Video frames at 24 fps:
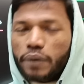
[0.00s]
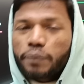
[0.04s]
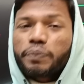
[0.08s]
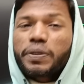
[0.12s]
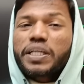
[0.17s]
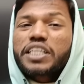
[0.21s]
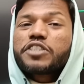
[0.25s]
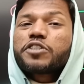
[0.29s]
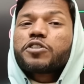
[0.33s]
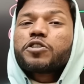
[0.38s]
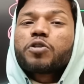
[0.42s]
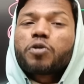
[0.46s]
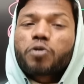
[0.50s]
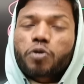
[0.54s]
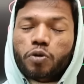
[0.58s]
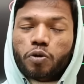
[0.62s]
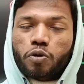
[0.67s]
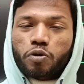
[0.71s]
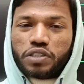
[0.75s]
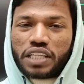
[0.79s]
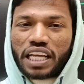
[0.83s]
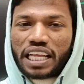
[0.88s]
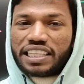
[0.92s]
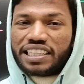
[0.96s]
है मेच्योर
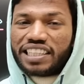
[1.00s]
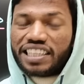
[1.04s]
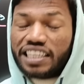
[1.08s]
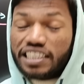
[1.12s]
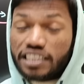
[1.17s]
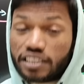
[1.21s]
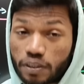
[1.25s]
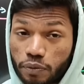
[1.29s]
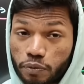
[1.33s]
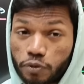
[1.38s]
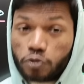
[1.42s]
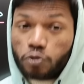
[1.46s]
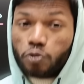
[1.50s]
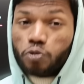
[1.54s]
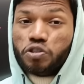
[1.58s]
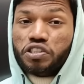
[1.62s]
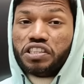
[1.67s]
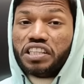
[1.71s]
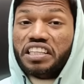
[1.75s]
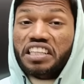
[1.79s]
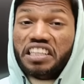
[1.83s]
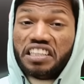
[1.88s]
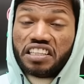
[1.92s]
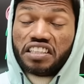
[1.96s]
हो जाते हैं तब
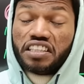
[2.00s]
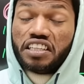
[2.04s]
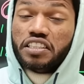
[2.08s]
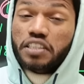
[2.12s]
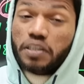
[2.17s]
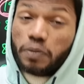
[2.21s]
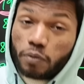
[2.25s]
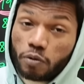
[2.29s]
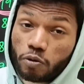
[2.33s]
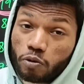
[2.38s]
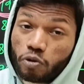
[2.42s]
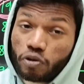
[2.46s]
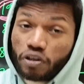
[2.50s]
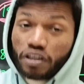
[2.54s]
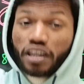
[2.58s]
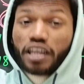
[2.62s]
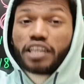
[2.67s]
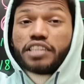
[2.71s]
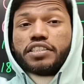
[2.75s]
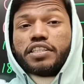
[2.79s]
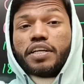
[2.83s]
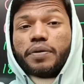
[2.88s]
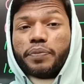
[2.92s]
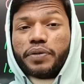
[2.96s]
सोचते हैं कि नहीं हम लोग
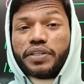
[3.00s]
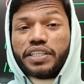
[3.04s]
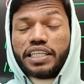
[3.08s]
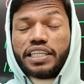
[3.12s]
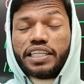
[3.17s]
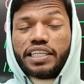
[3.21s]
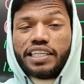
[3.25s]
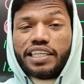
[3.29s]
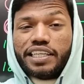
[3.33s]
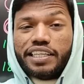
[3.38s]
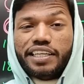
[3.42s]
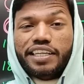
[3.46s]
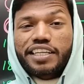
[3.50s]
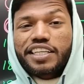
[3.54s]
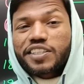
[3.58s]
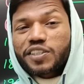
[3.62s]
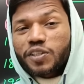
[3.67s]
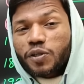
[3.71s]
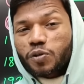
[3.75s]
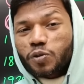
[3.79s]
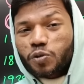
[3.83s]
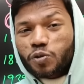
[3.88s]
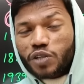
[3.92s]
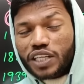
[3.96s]
राजा बनेंगे
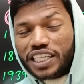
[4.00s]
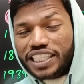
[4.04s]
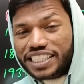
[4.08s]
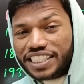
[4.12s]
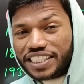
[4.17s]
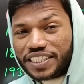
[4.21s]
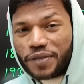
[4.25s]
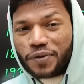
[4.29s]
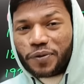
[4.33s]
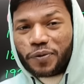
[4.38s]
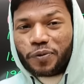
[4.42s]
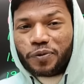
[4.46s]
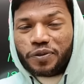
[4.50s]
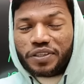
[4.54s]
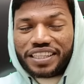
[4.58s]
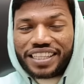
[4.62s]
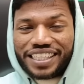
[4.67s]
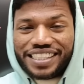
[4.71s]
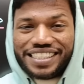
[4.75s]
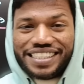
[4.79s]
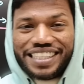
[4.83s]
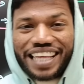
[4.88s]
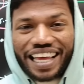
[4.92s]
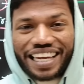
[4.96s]
तो उन्नीस से
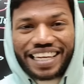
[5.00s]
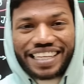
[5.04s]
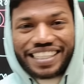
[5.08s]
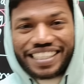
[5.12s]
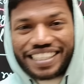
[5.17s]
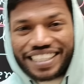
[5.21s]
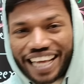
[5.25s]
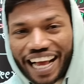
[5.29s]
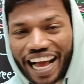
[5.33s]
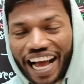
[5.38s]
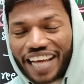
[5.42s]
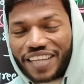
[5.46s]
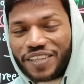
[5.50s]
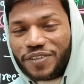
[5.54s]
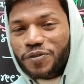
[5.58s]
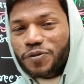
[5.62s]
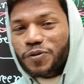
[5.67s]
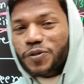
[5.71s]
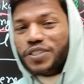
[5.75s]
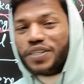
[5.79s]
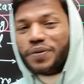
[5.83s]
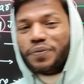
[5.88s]
उनतीस साल की आयु